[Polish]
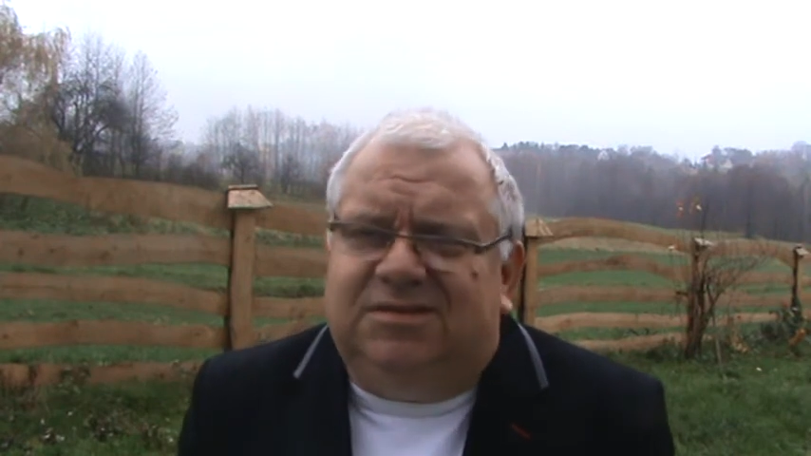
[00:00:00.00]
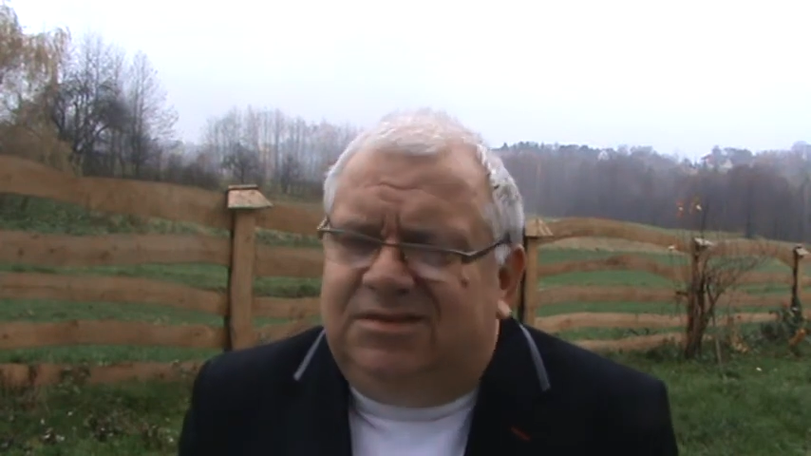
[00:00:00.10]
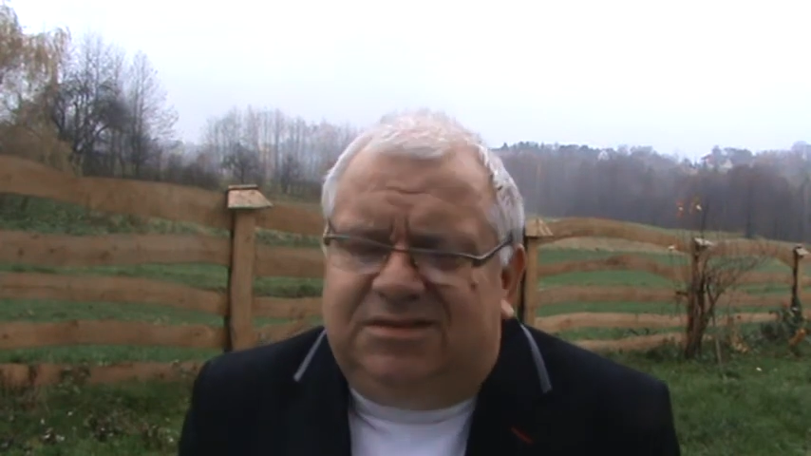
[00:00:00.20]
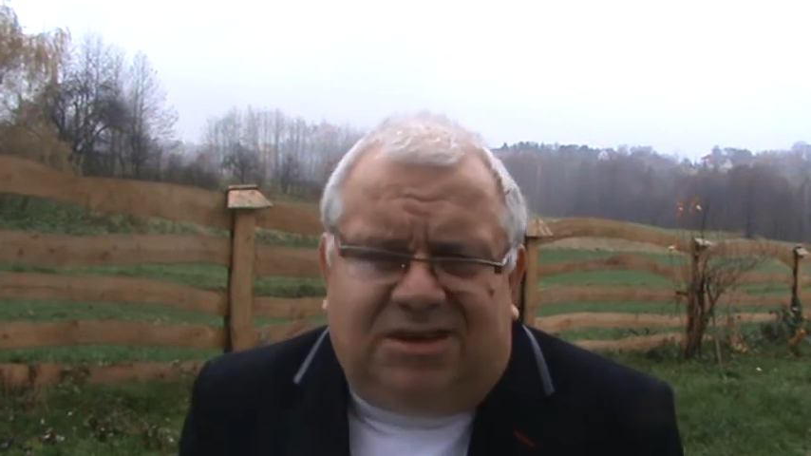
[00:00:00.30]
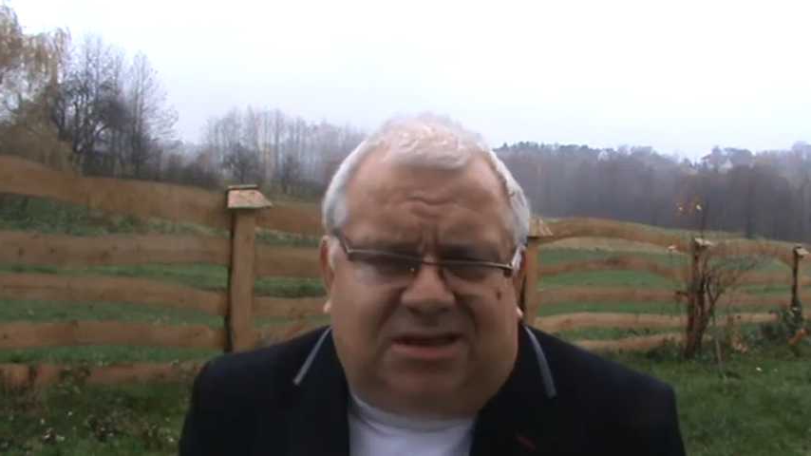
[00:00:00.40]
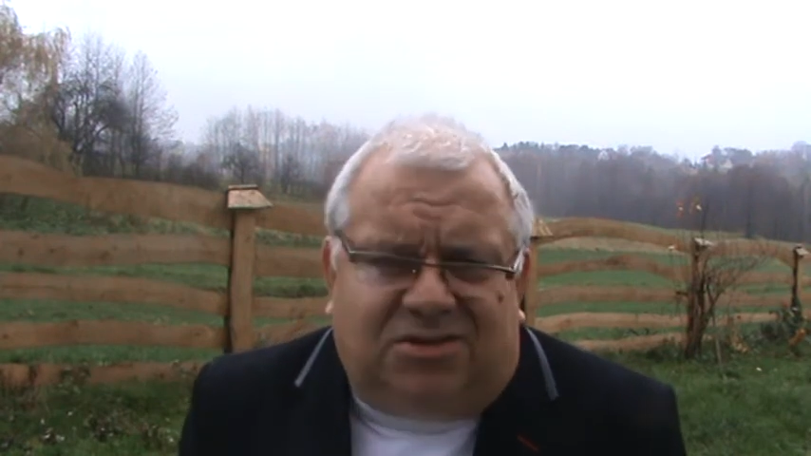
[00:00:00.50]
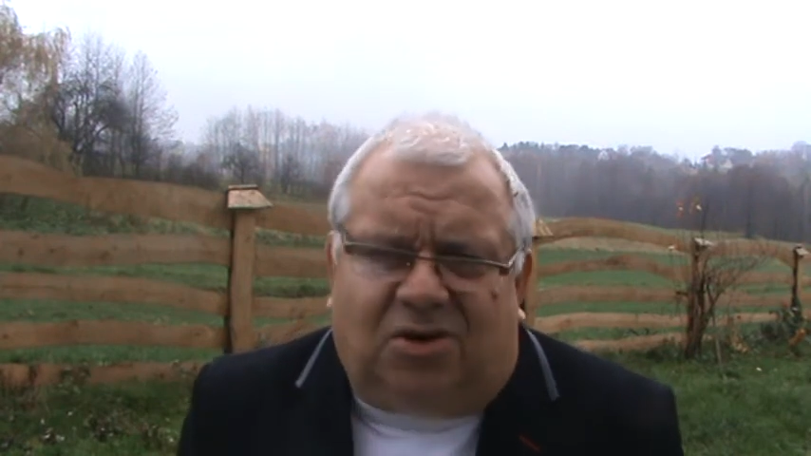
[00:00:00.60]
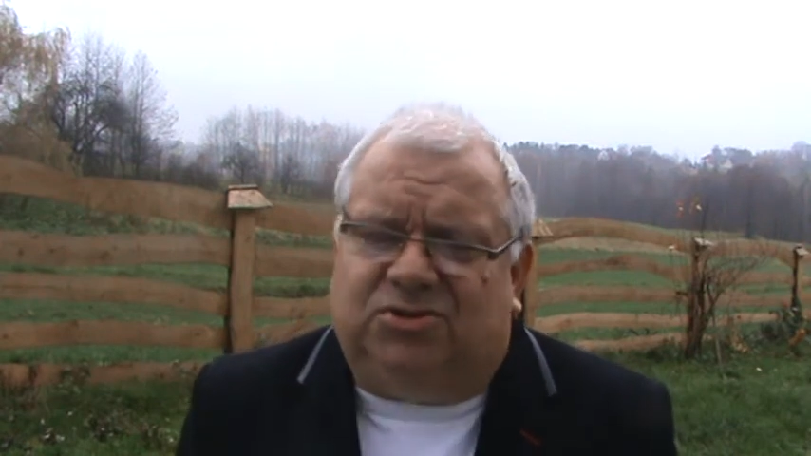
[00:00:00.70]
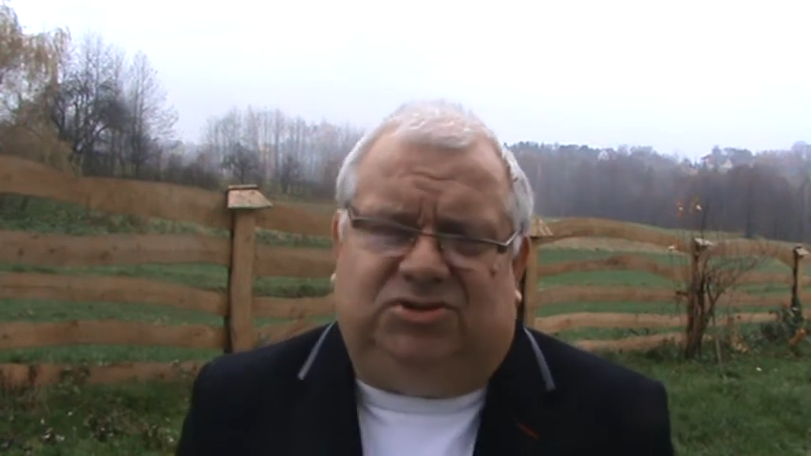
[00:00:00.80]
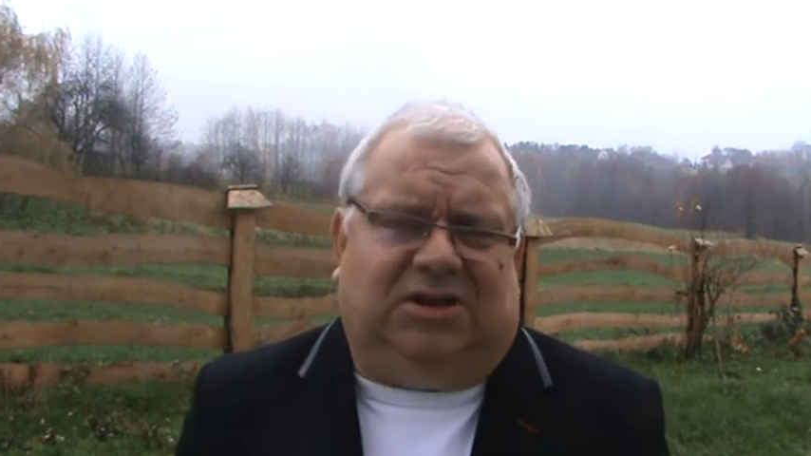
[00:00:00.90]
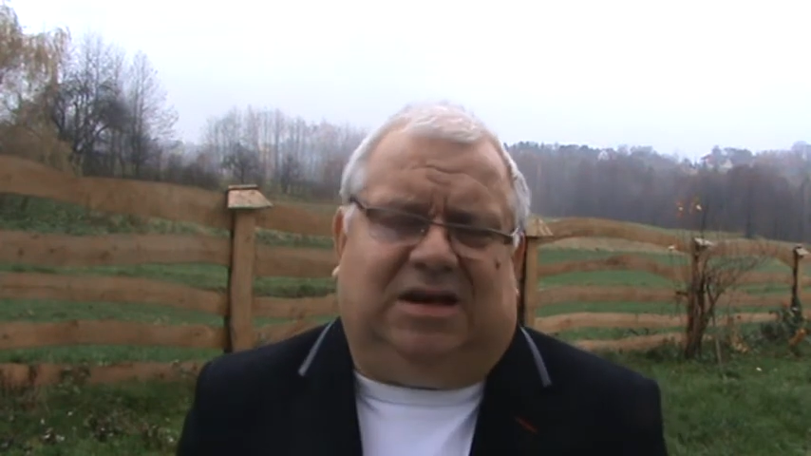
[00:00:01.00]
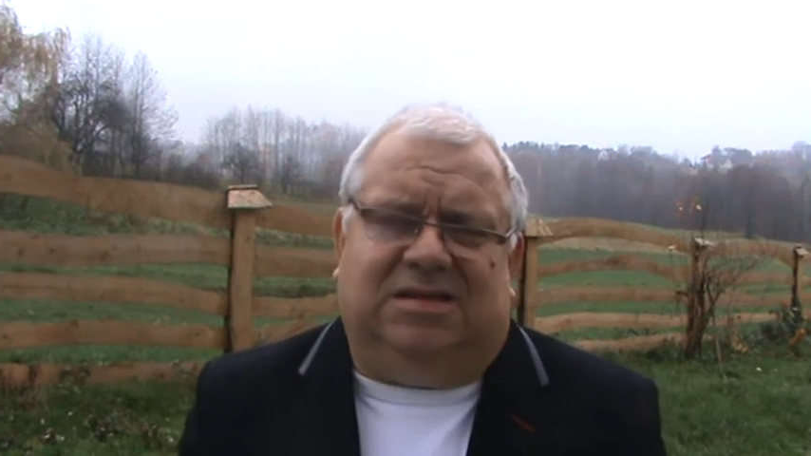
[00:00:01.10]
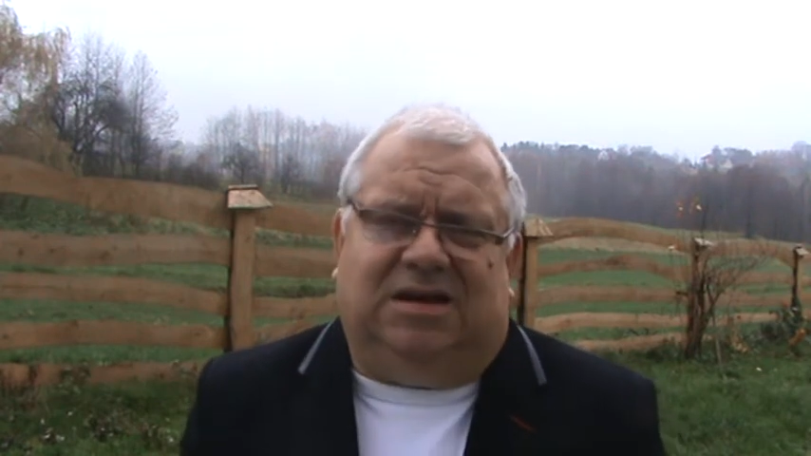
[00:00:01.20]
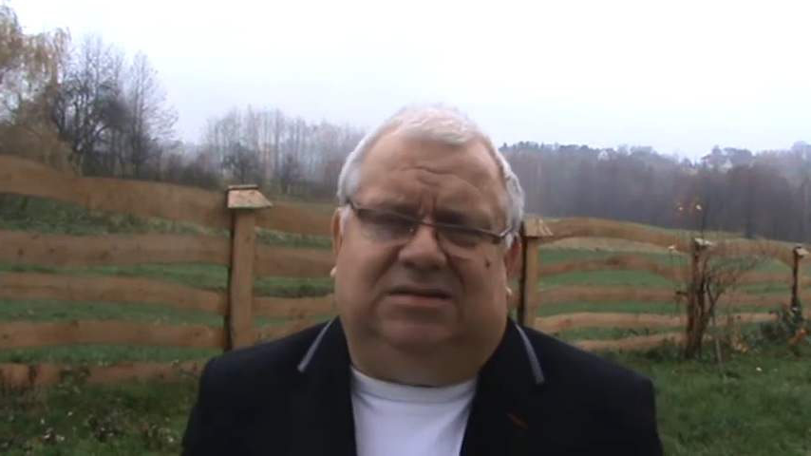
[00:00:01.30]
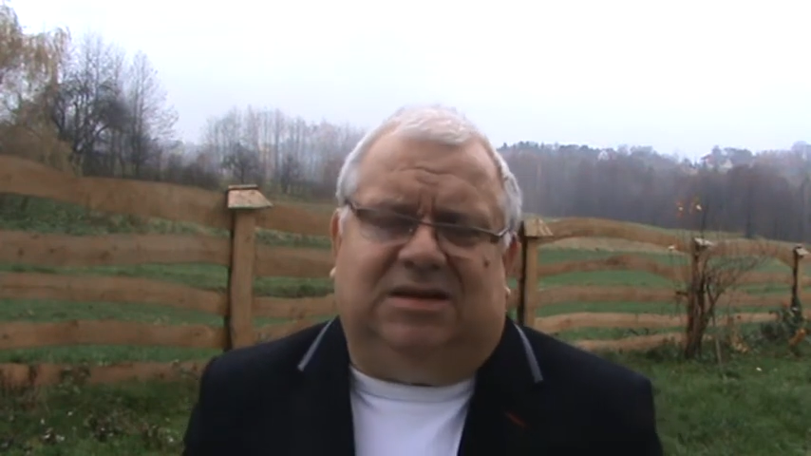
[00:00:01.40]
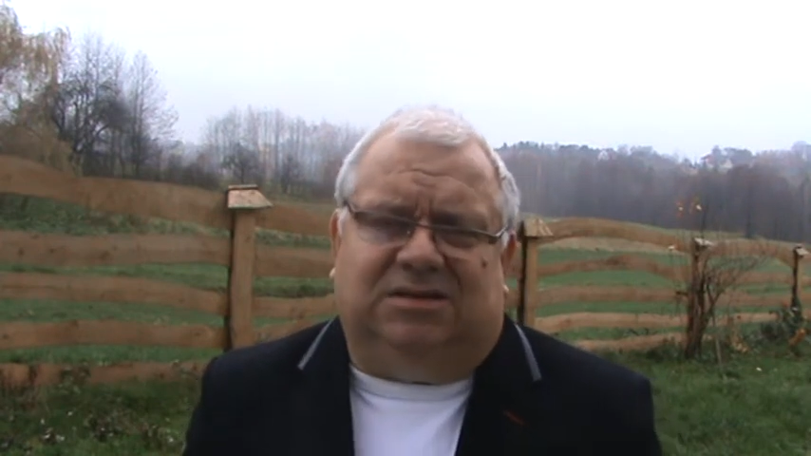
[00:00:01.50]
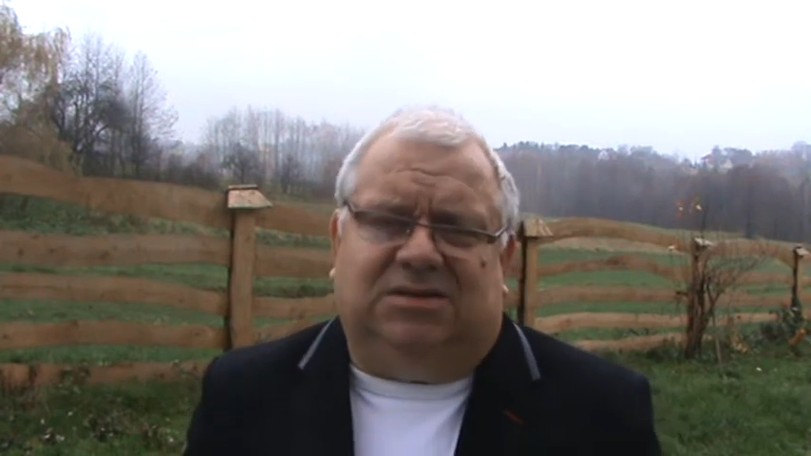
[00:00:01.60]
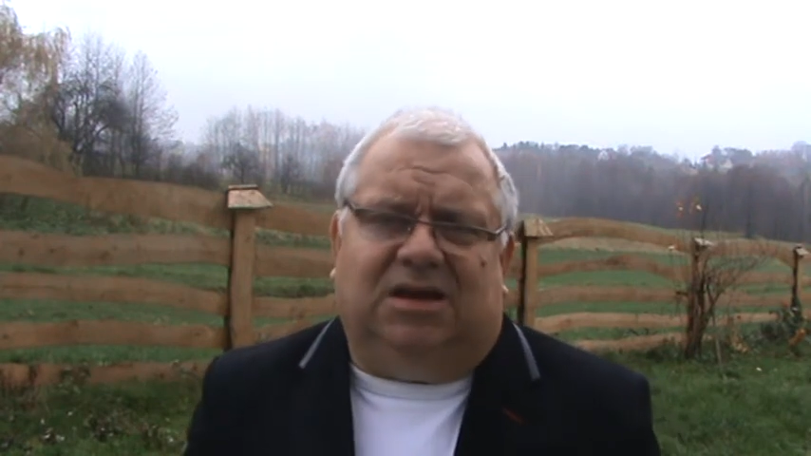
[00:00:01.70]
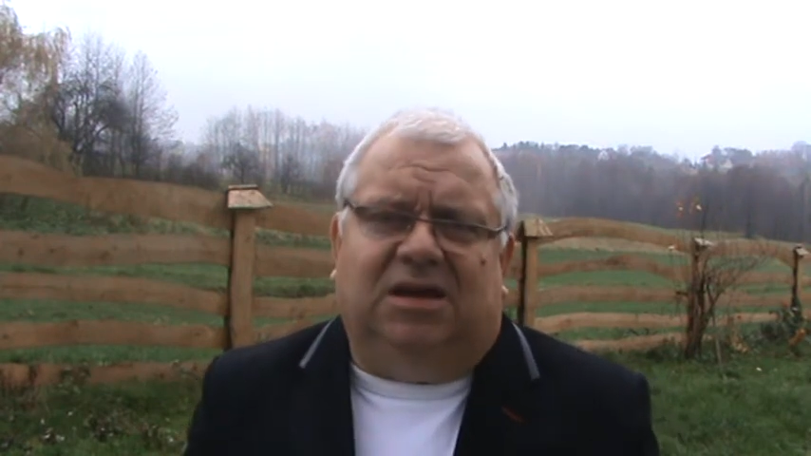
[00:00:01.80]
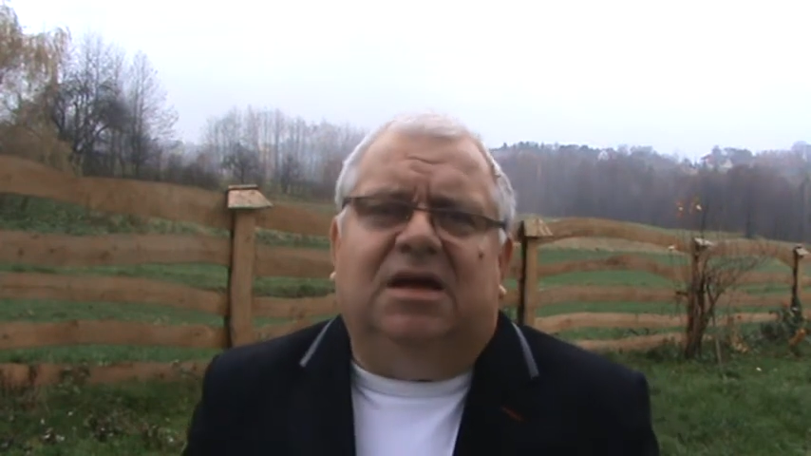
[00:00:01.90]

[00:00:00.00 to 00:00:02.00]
nie dojdzie kanalizacja,